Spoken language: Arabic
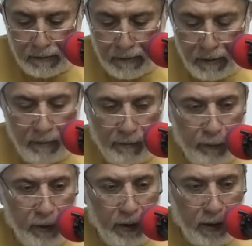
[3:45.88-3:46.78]

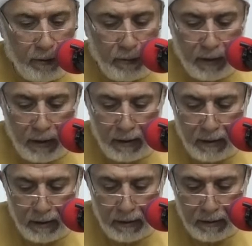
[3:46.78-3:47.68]
المفعول الأول
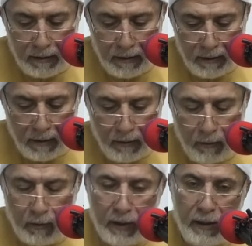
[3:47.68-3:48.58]
اللي
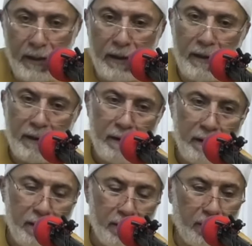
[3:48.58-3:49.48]
هو إيه
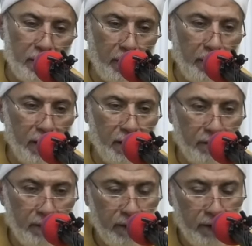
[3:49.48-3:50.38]
الضمير
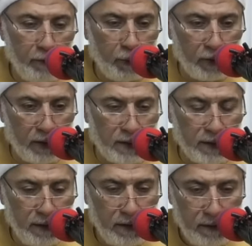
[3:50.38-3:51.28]

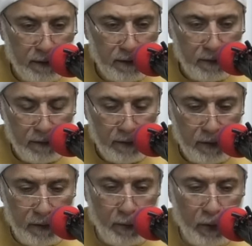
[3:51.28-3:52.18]
المتصل
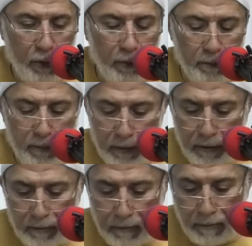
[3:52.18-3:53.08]
اللي هو هم
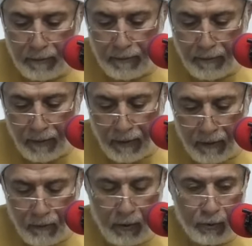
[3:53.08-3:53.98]

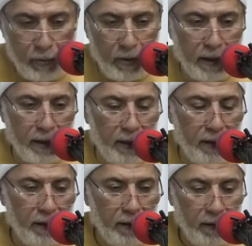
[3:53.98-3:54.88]

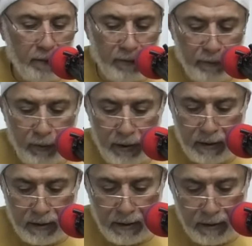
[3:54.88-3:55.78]
وشركائي المفعول
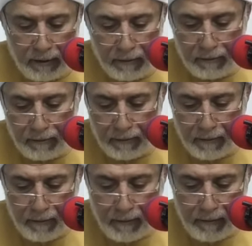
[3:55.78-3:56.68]
الثاني
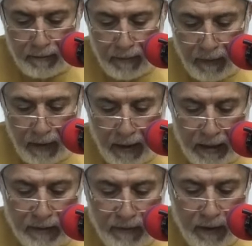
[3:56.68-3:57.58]

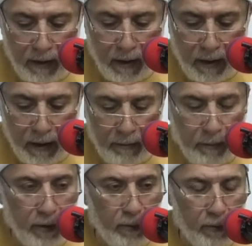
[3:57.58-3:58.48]
حذف الجر على
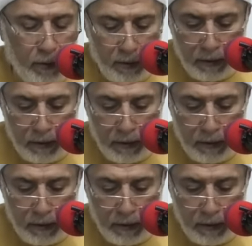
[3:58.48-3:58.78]
المجرور